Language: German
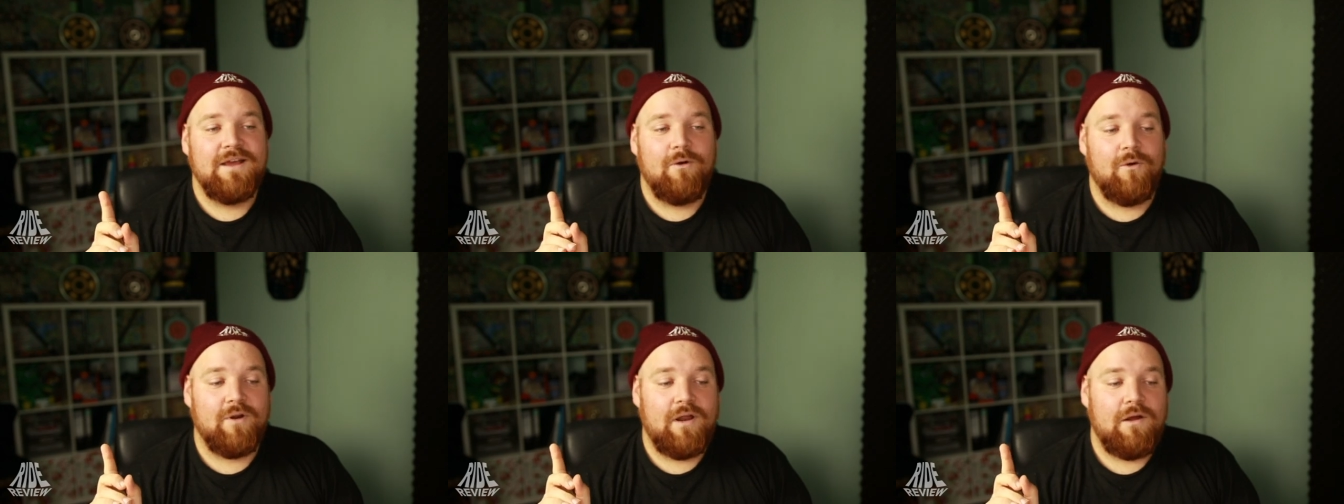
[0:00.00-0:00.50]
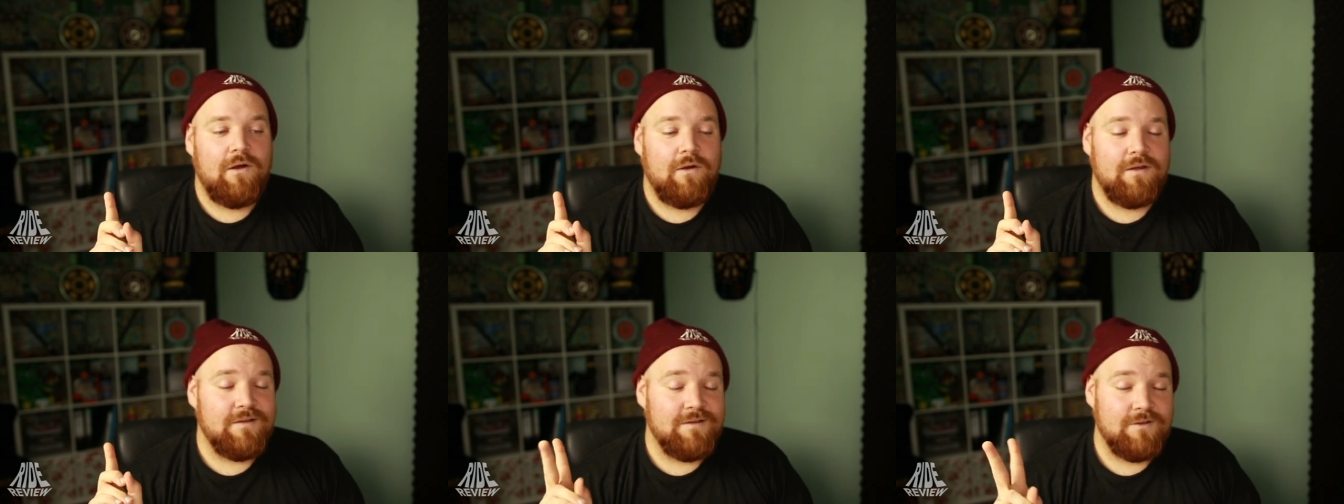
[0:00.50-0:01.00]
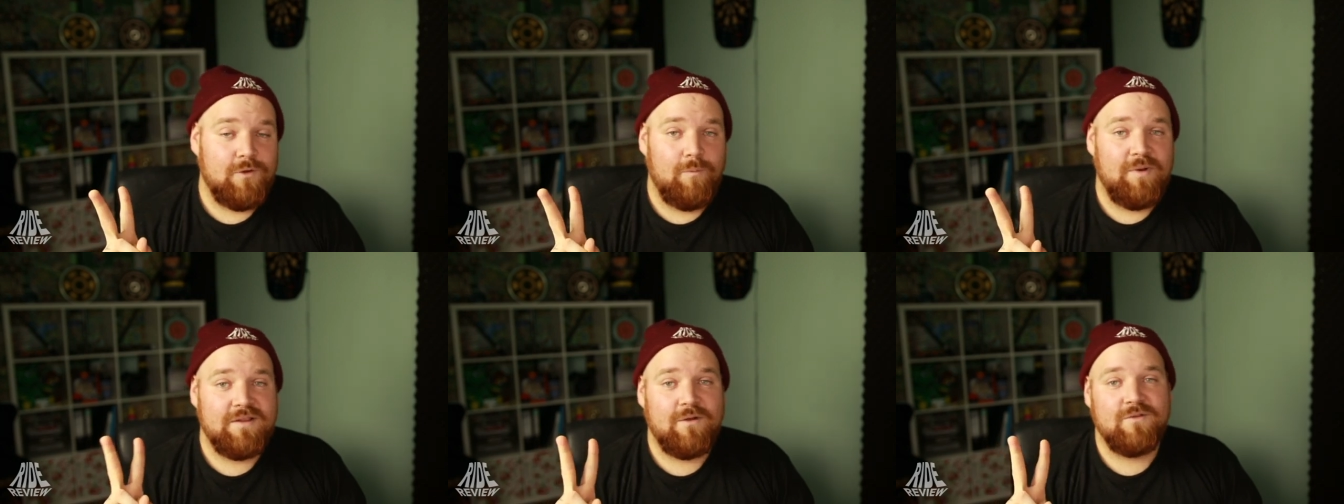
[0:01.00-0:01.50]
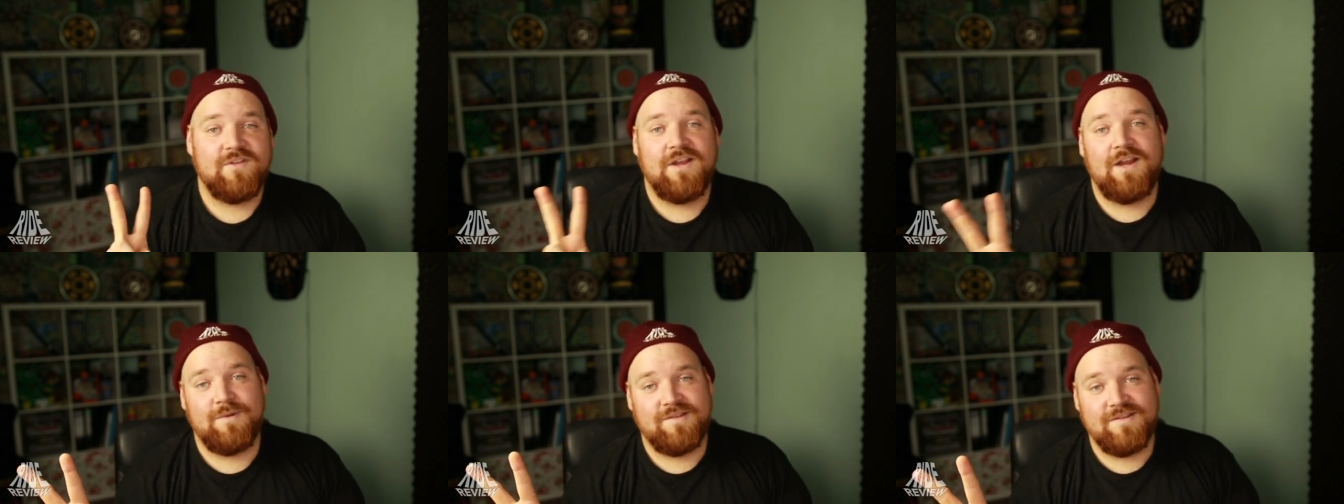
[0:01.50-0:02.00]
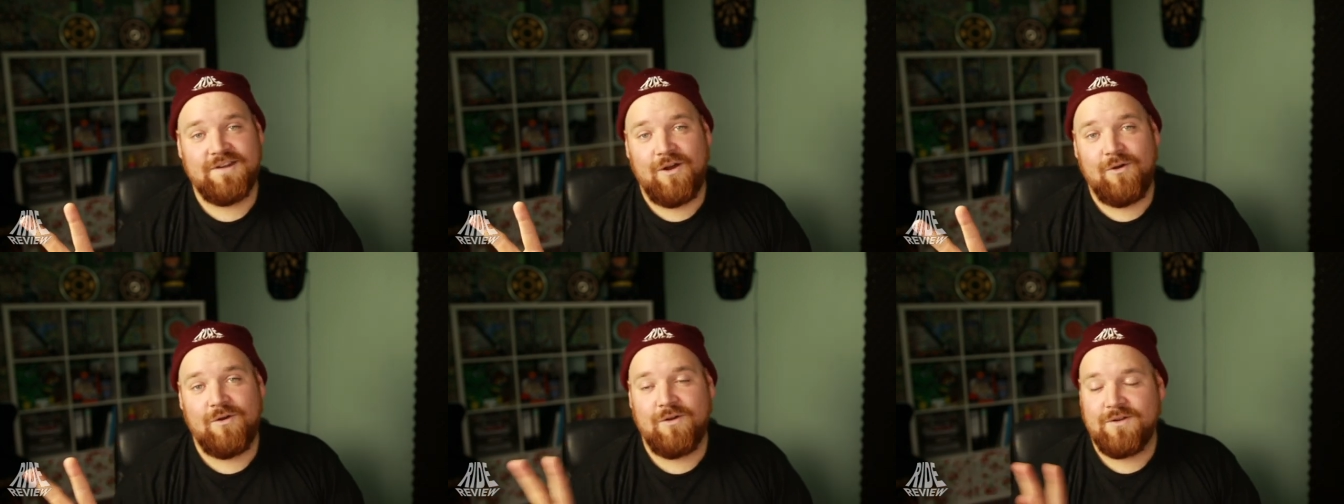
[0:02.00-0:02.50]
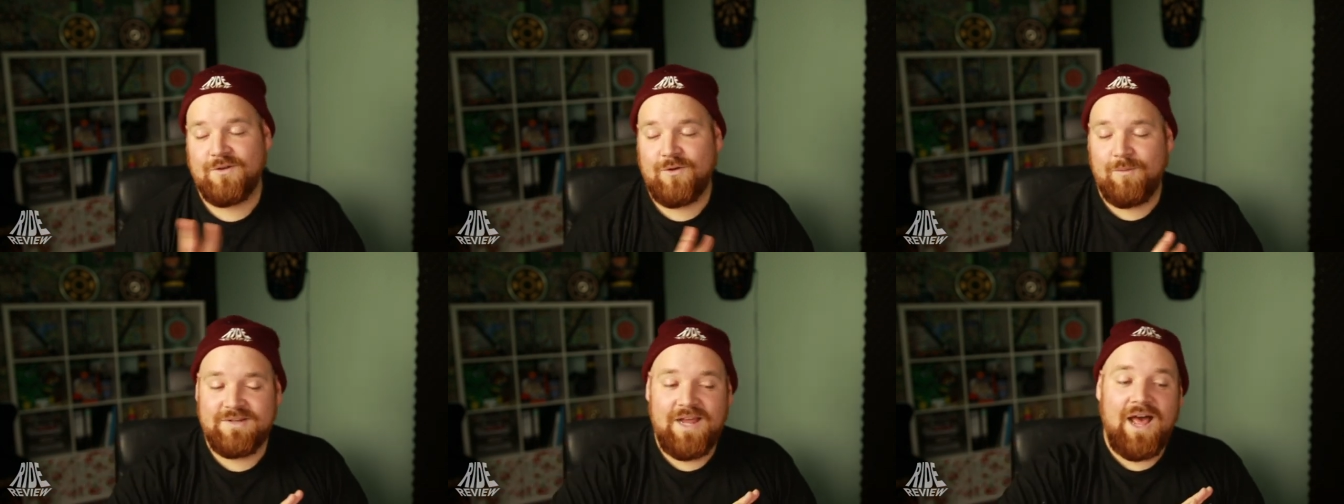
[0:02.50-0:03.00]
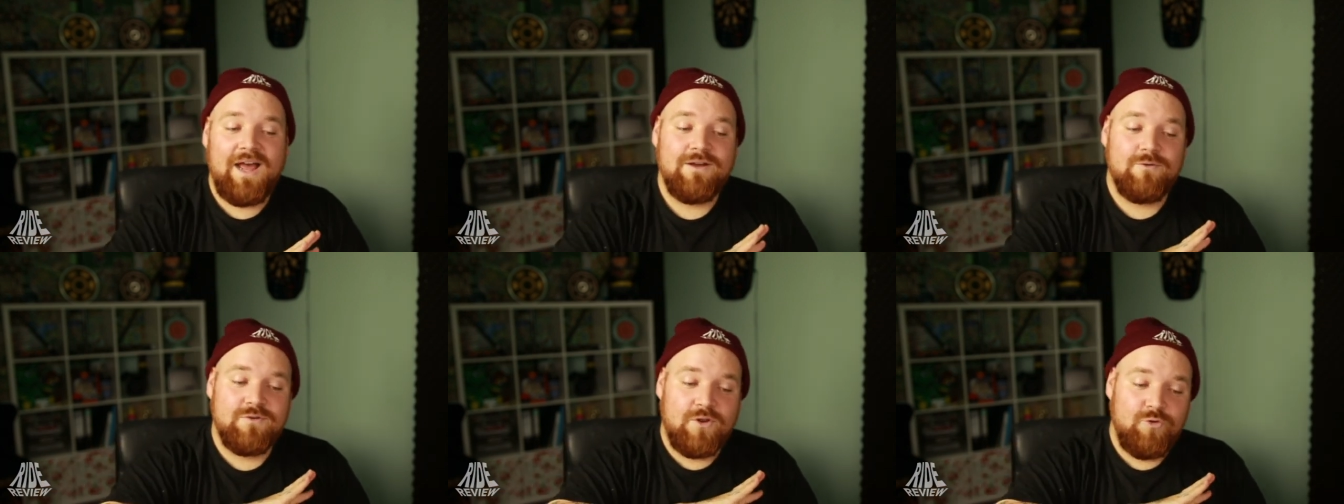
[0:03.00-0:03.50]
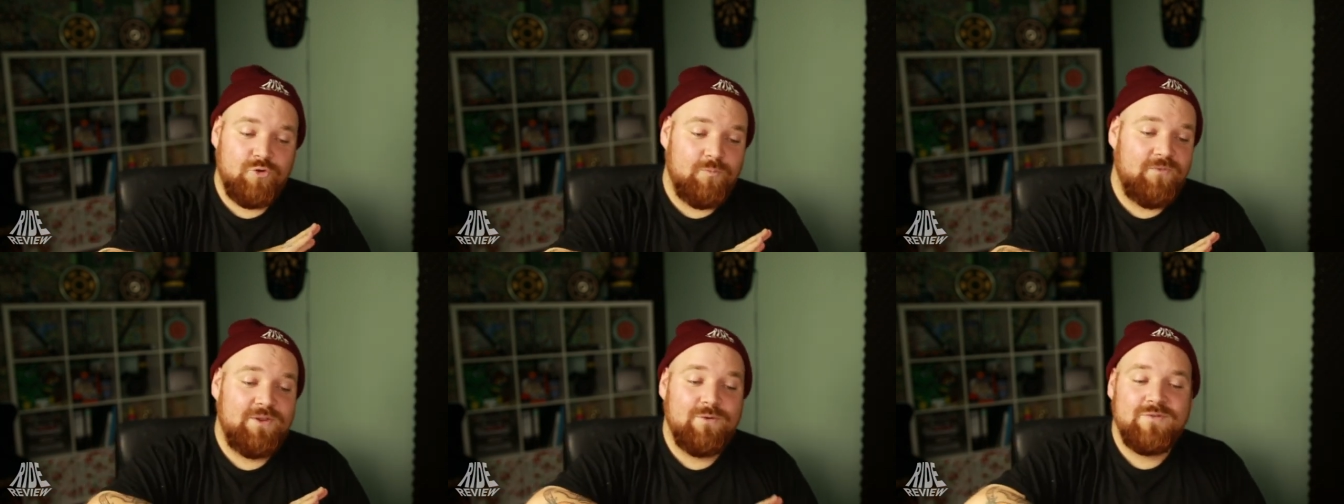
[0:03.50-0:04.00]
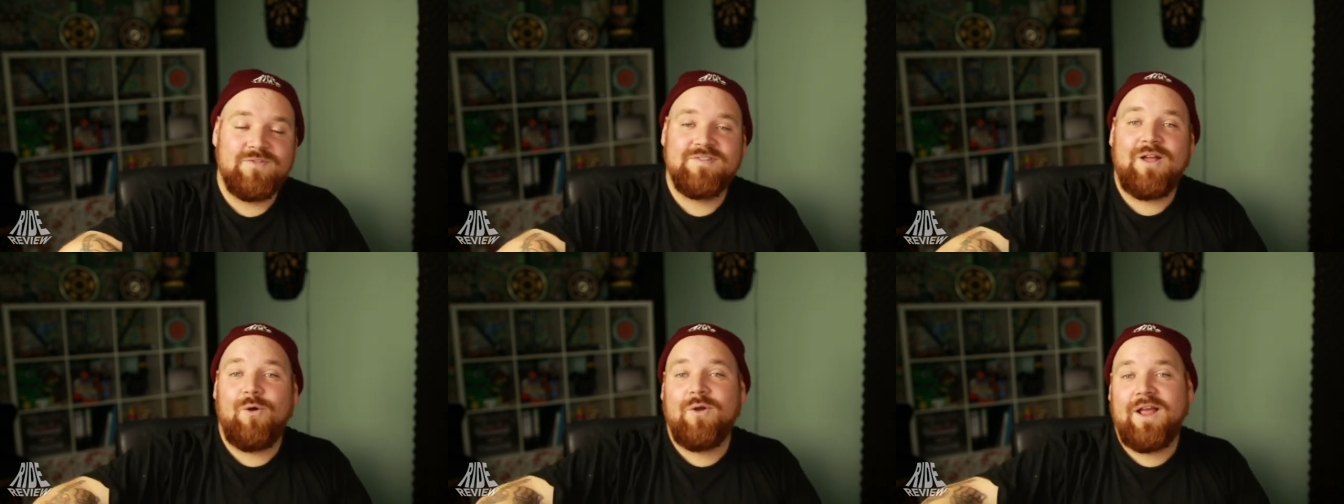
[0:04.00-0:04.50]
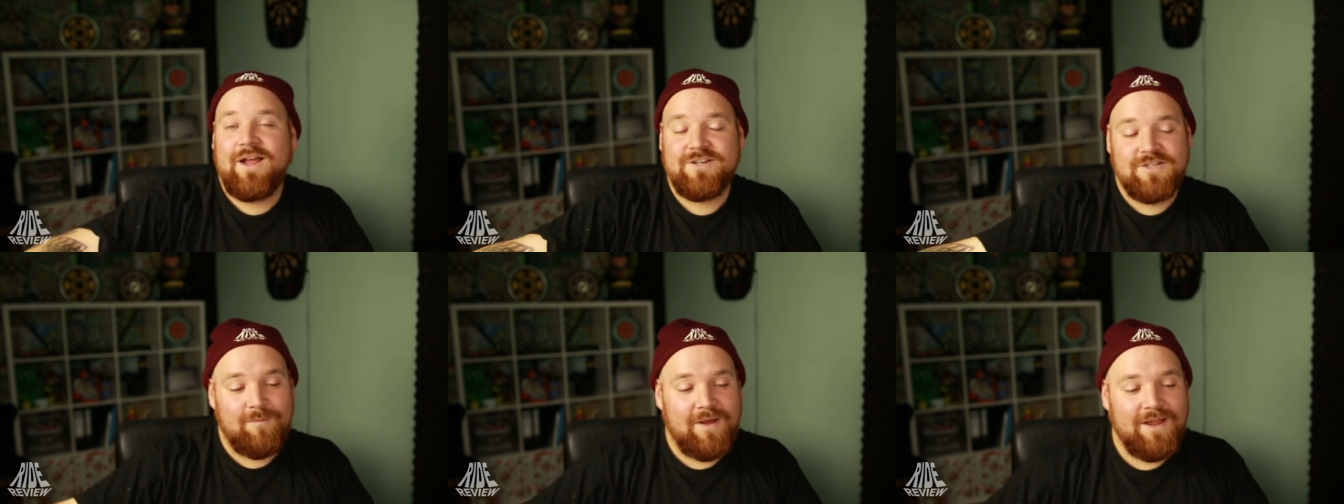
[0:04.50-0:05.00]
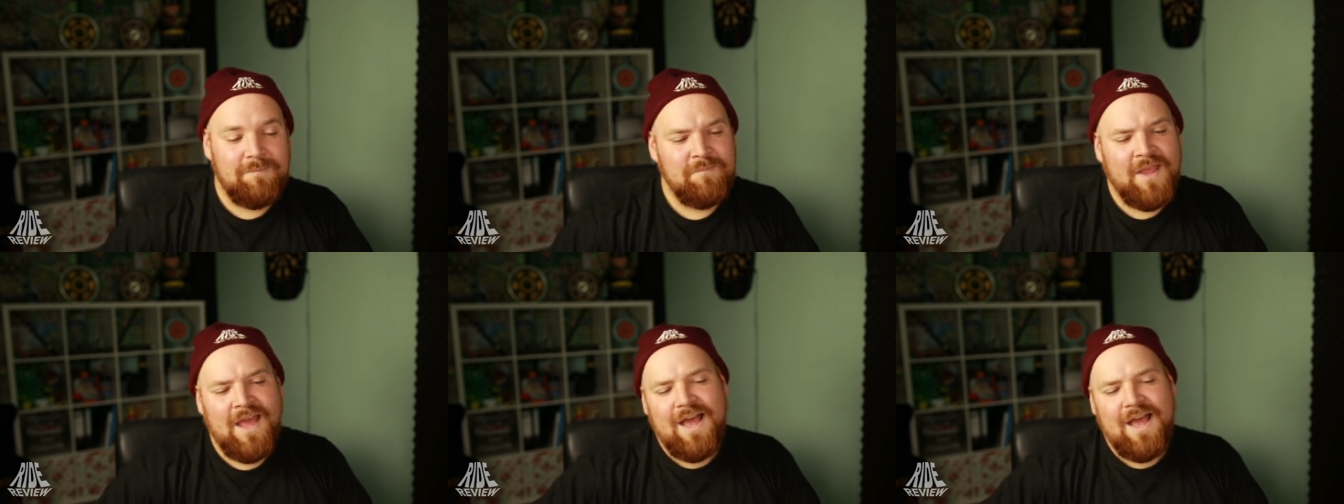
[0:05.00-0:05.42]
oder äh, komplett ausgeklammert sind auch Kommentare unter YouTube-Videos, die sind auch gar nicht dabei.